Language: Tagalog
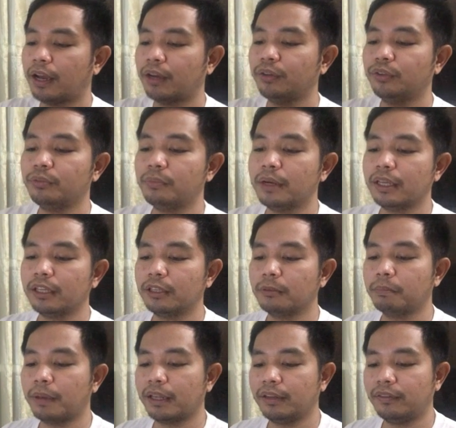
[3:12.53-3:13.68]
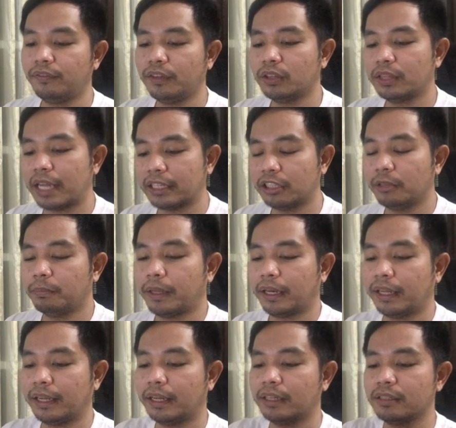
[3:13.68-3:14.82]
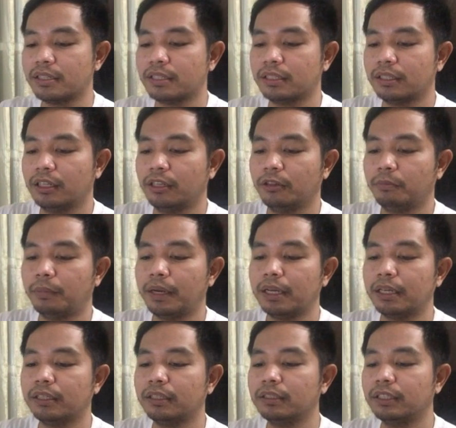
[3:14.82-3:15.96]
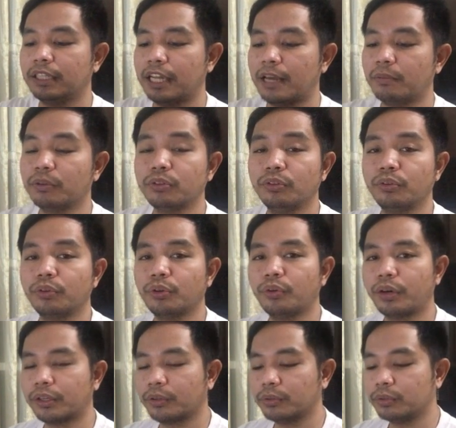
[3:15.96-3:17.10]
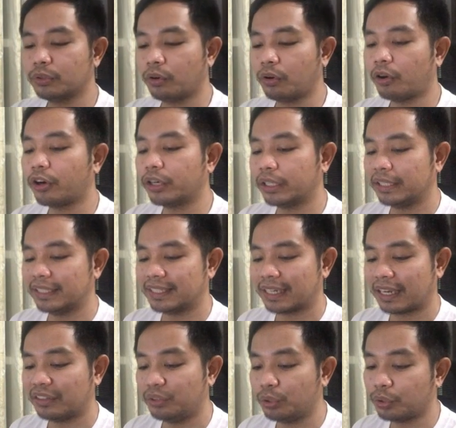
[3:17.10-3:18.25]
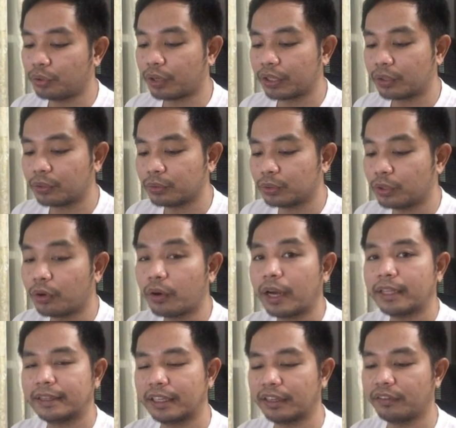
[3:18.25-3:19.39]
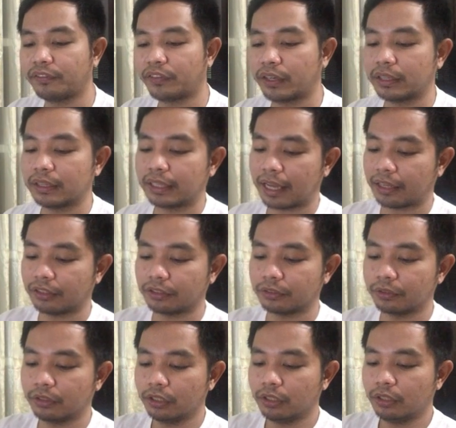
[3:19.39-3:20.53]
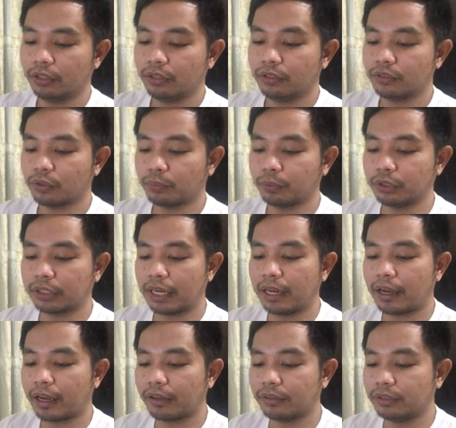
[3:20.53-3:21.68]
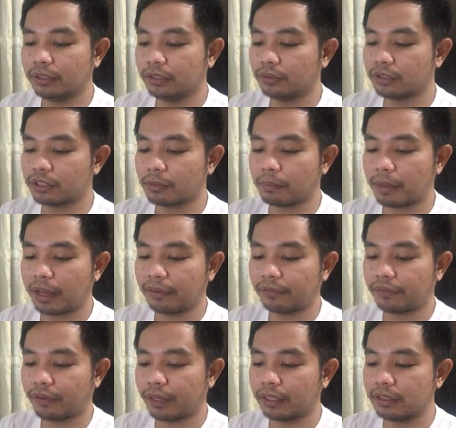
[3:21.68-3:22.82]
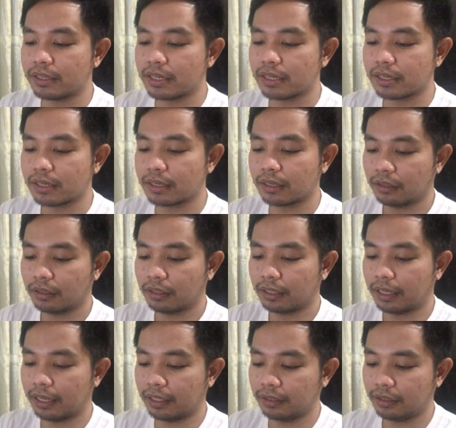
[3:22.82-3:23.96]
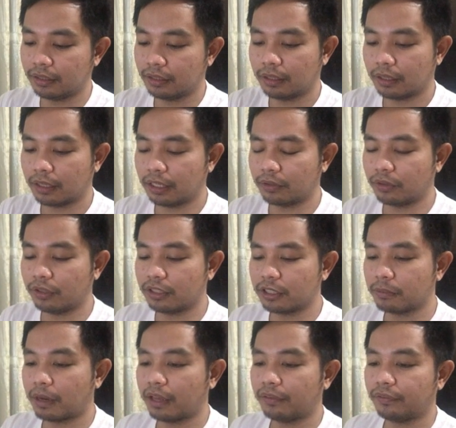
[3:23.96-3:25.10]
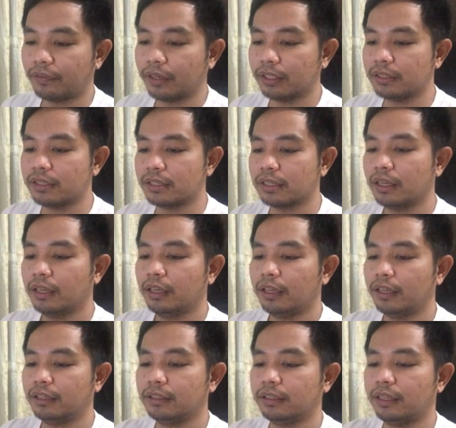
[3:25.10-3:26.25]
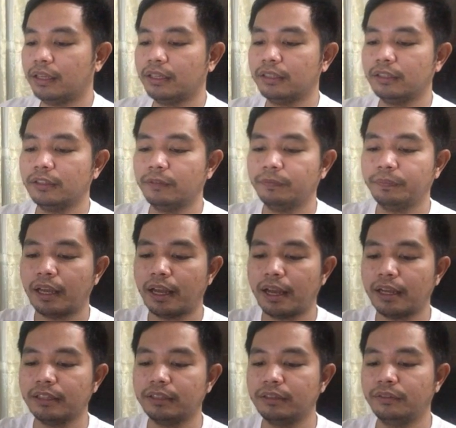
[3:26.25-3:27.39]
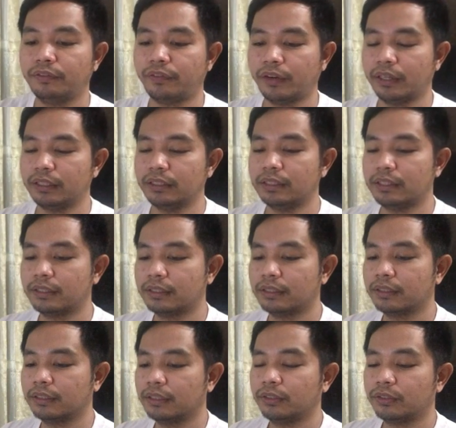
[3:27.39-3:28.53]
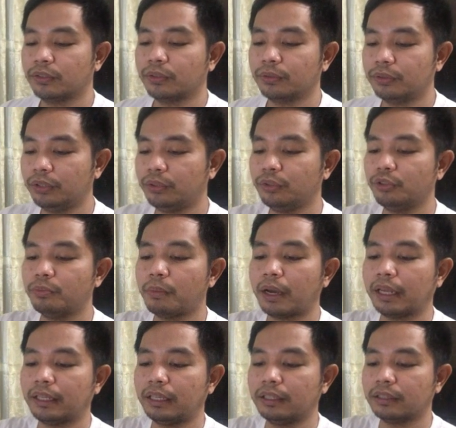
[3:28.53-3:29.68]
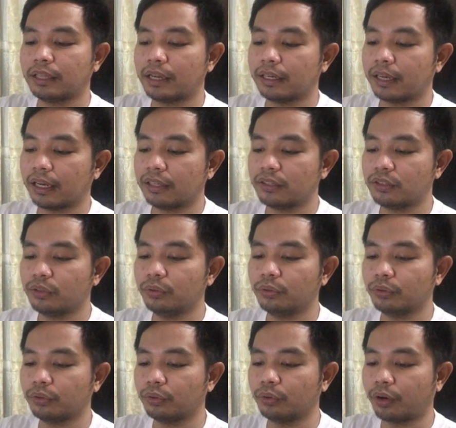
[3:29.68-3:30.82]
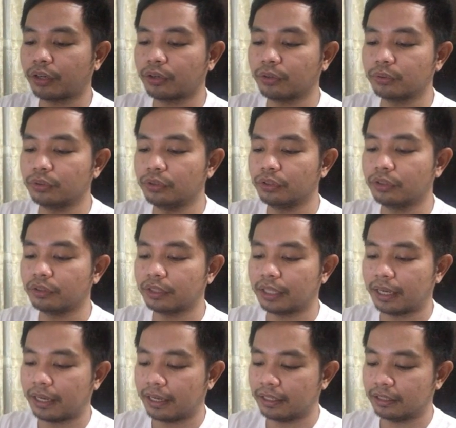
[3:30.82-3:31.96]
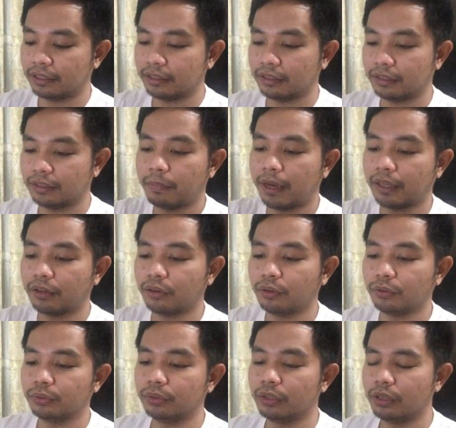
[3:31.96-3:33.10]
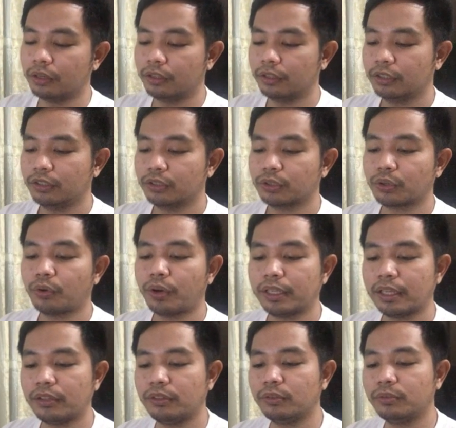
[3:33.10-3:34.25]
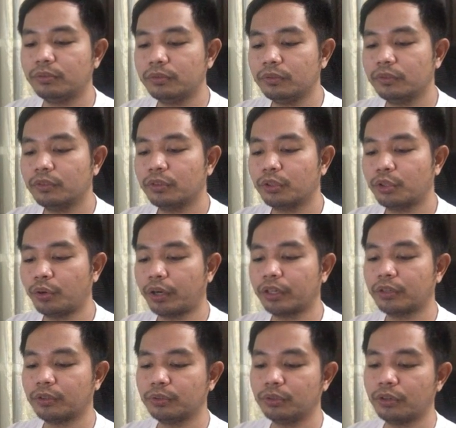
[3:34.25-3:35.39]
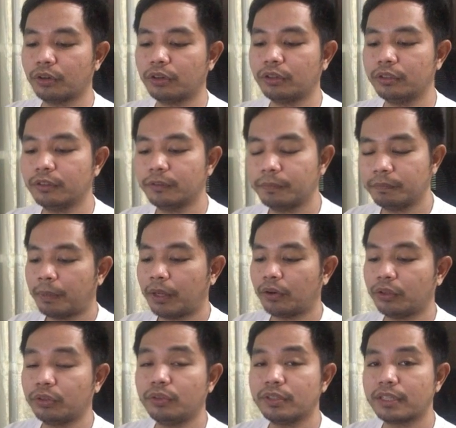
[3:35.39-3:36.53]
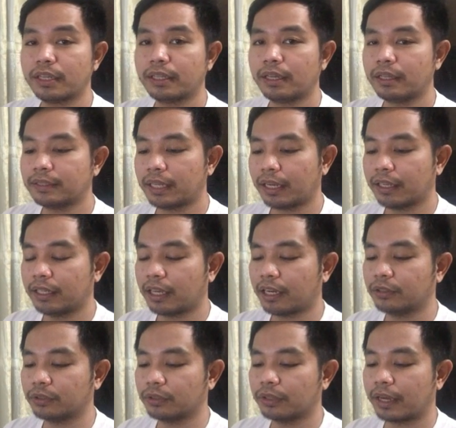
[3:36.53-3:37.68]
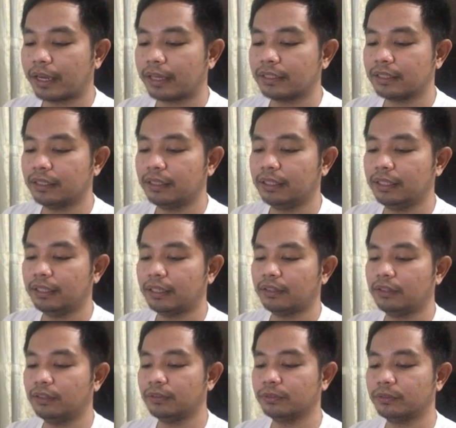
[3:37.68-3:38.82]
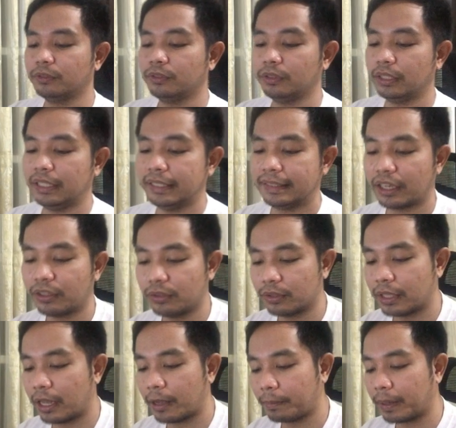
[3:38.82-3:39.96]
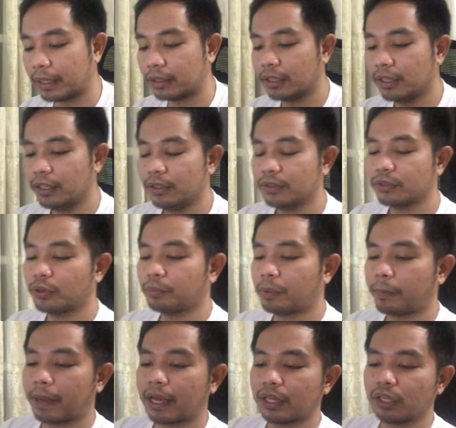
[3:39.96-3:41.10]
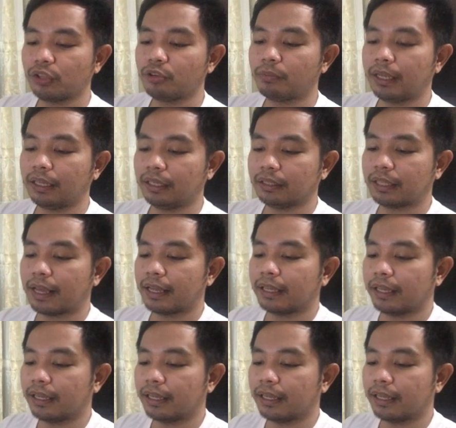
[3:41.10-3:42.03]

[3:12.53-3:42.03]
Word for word: Ano yung magiging benefit natin parehas? pag ginamit nyo yung QR code ko or in-scan yung QR code ko at naging friend tayo. So, punta lang kayo dito sa My Friends. Yan. Click niyan si My Friends. And then, Add Friends. So, dito nyo makikita guys yung QR code nyo. Yan. My Code. So, ayan yung QR code ko. Pero ito yung sa second account ko guys, hindi yan yung i-scan nyo dapat. So, paano nyo makikita